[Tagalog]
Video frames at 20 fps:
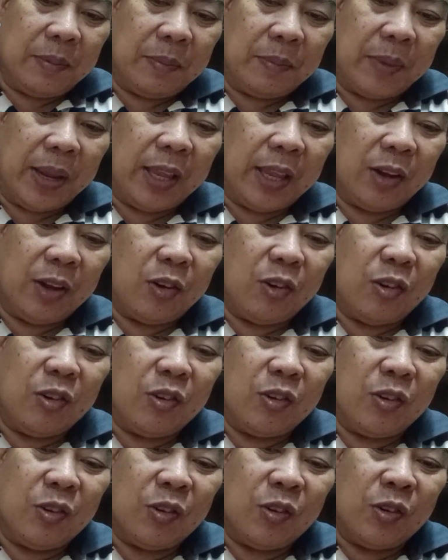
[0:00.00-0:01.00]

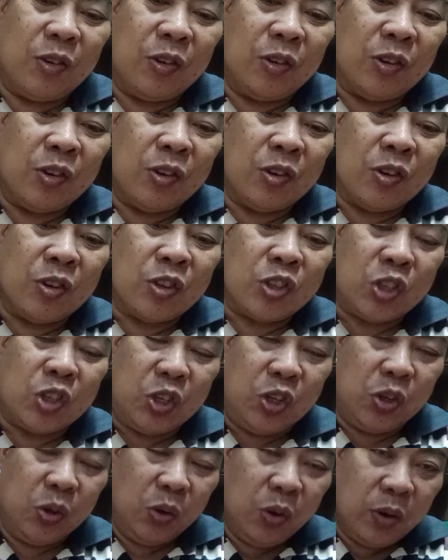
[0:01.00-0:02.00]
mayroong
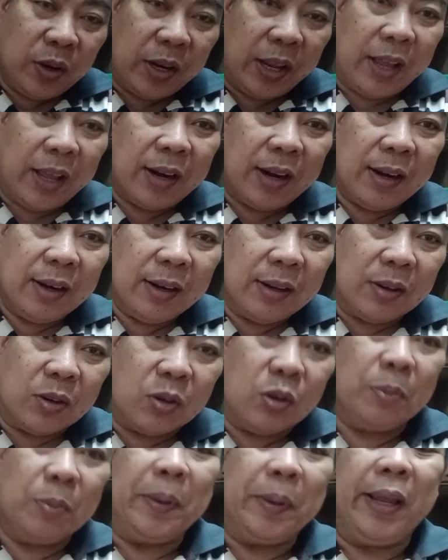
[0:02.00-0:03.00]
Shurer,
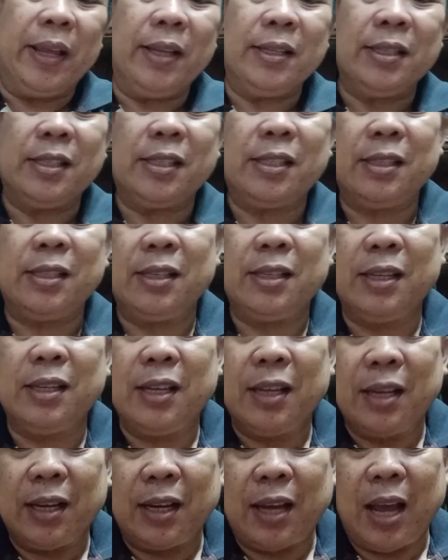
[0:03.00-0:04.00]
Copes,
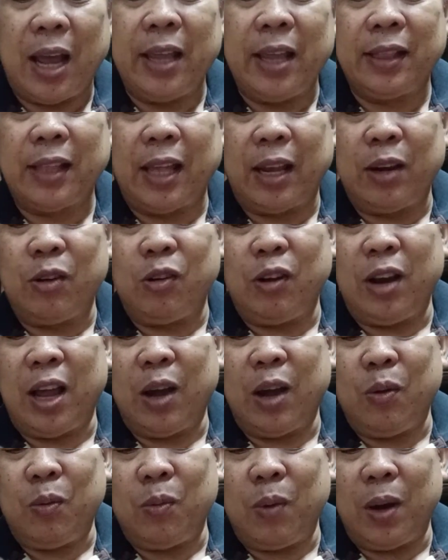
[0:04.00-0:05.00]
kahit ano
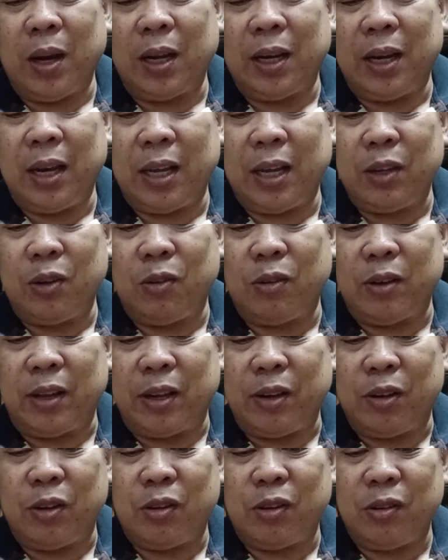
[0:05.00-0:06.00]
lang, wag lang yung
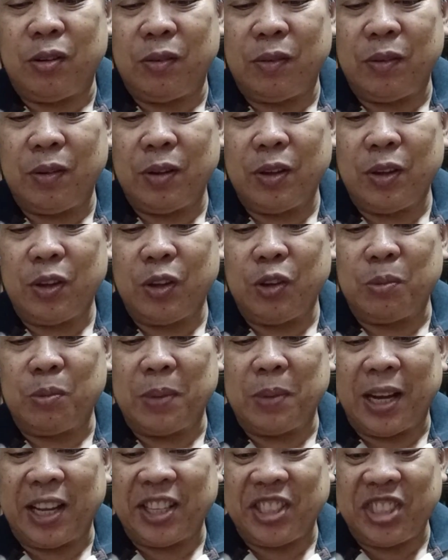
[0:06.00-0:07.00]
ano,
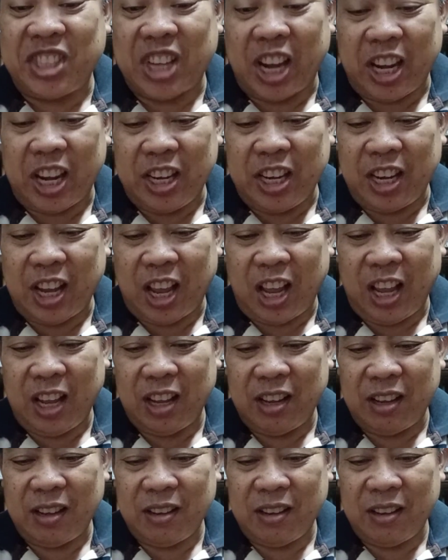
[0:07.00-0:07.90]
yung mga China.